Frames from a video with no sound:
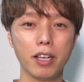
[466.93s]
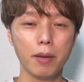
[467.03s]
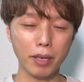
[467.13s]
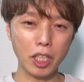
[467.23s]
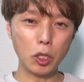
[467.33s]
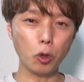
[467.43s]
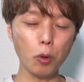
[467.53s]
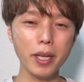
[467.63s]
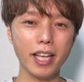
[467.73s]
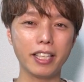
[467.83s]
まあ、引っ
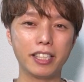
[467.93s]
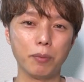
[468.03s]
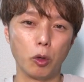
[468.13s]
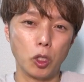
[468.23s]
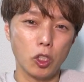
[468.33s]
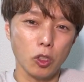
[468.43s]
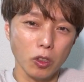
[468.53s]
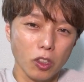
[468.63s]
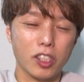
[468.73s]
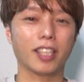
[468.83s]
込めないにしても
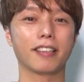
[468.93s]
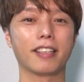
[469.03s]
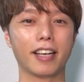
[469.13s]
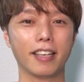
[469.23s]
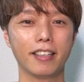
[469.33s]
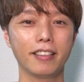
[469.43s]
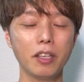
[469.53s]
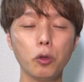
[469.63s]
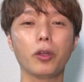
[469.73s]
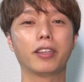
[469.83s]
ちょっとしか出さないっ
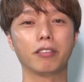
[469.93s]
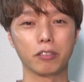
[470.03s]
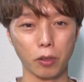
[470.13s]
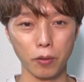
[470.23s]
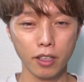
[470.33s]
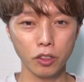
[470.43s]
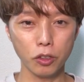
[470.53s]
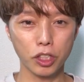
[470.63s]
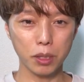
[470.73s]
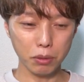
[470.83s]
ていうことをやってるんですよそ
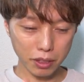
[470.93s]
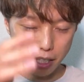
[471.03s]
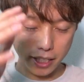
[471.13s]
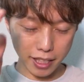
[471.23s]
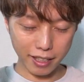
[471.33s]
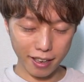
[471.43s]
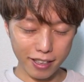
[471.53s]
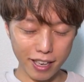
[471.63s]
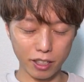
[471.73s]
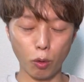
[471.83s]
の自分なりに考
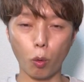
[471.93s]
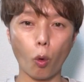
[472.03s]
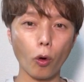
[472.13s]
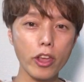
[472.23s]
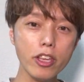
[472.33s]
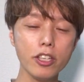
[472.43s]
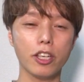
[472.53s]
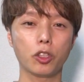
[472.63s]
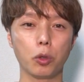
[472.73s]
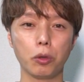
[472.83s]
えておこれいい
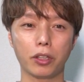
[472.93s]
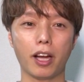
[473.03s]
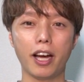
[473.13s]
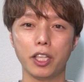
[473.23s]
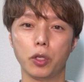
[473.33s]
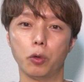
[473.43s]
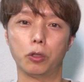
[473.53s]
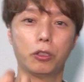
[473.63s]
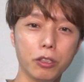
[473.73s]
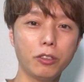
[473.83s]
じゃんって思ったアイディアを
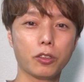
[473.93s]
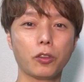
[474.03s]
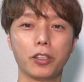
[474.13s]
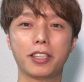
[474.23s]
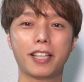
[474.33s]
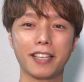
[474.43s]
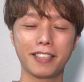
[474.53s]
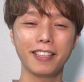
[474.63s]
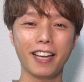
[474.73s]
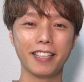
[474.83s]
ぐっと外に出
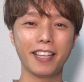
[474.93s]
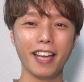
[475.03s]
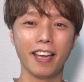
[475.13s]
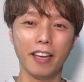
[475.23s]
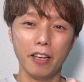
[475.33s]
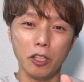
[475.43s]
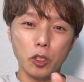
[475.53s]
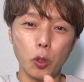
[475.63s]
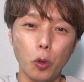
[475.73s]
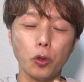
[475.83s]
さないで
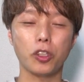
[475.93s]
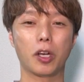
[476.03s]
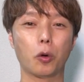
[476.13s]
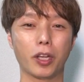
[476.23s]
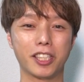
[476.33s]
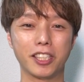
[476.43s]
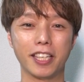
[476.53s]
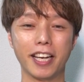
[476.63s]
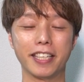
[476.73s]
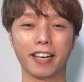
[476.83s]
ちょこっとしか小出しし
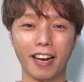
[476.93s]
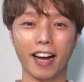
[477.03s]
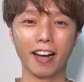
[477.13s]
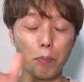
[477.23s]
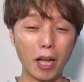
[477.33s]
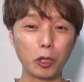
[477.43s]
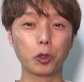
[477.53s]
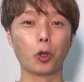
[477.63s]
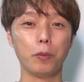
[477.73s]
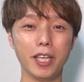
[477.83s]
てないから、
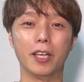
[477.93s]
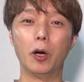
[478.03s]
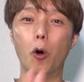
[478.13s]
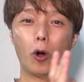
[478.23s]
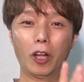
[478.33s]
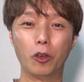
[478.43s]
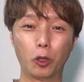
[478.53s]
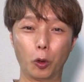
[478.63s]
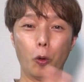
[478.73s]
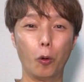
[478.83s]
パッと見、他の
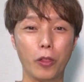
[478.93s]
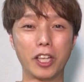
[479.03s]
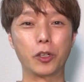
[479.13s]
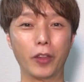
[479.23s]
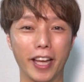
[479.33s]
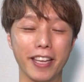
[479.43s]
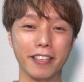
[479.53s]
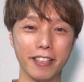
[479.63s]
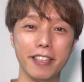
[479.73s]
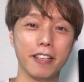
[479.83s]
人と同じような演技に